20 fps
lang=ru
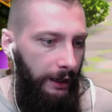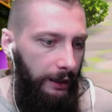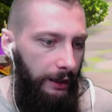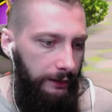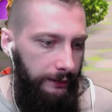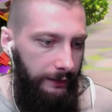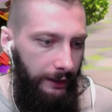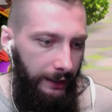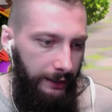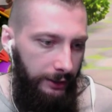
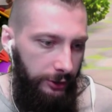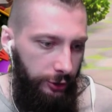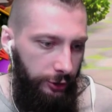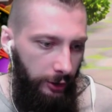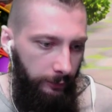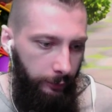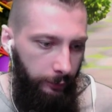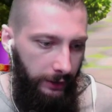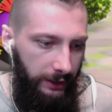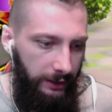Далее, что
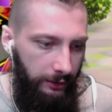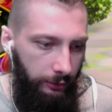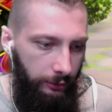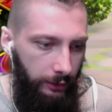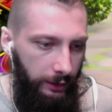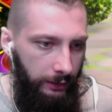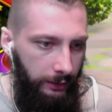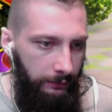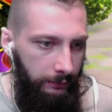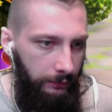по
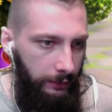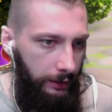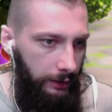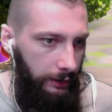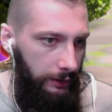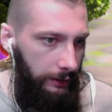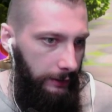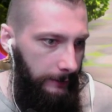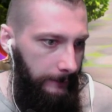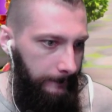
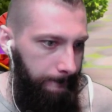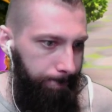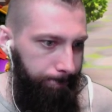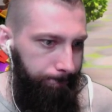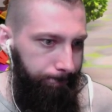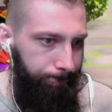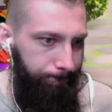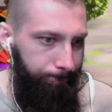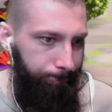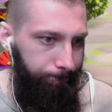
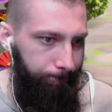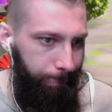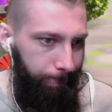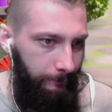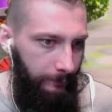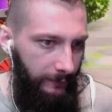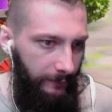героям?